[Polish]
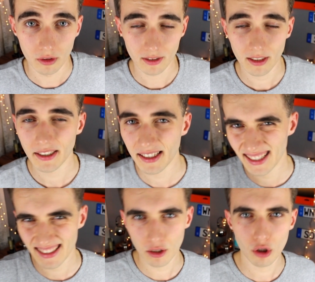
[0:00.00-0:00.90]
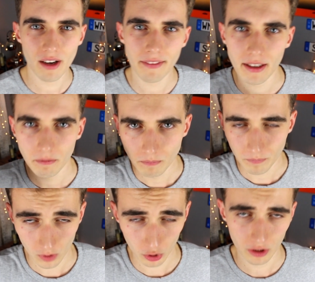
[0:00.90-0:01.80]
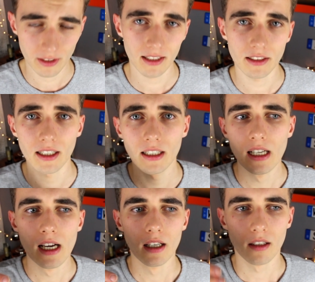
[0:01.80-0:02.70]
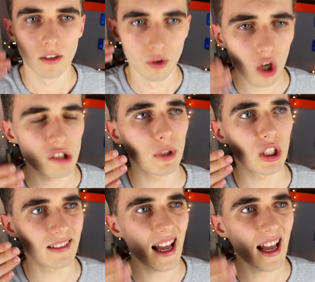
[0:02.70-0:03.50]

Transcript: Jesteście zdecydowane, coś chcecie? Nos mi się